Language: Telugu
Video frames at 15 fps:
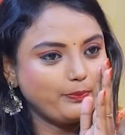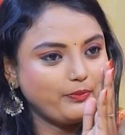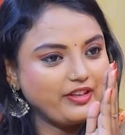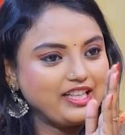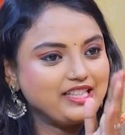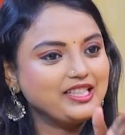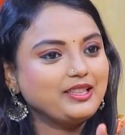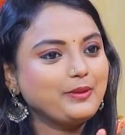
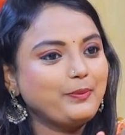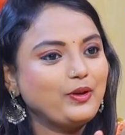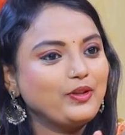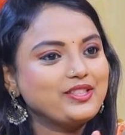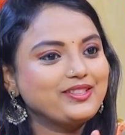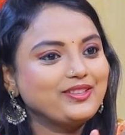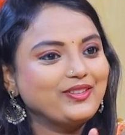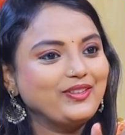ఫేస్ అంతా
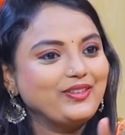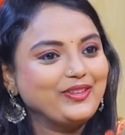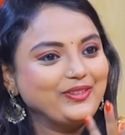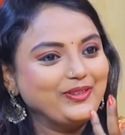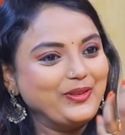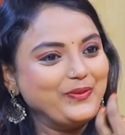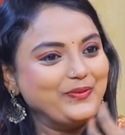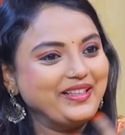పాజిటివ్ గా
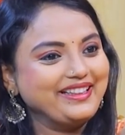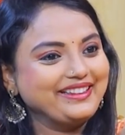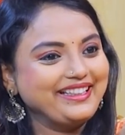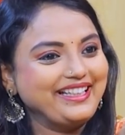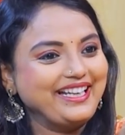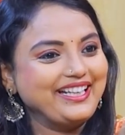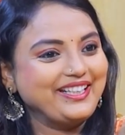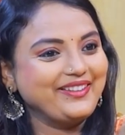ఉంటుంది లోపలంతా
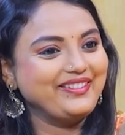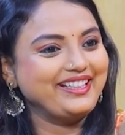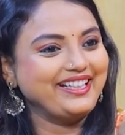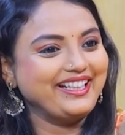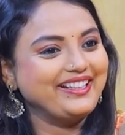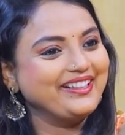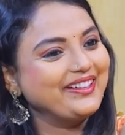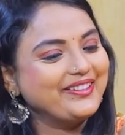నెగిటివిటీ
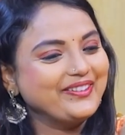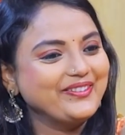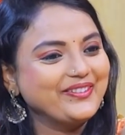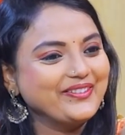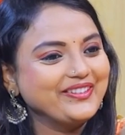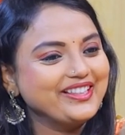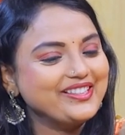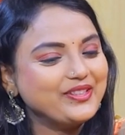అన్నట్టు
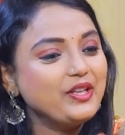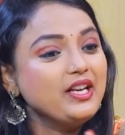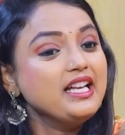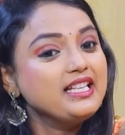ఉంటుంది సో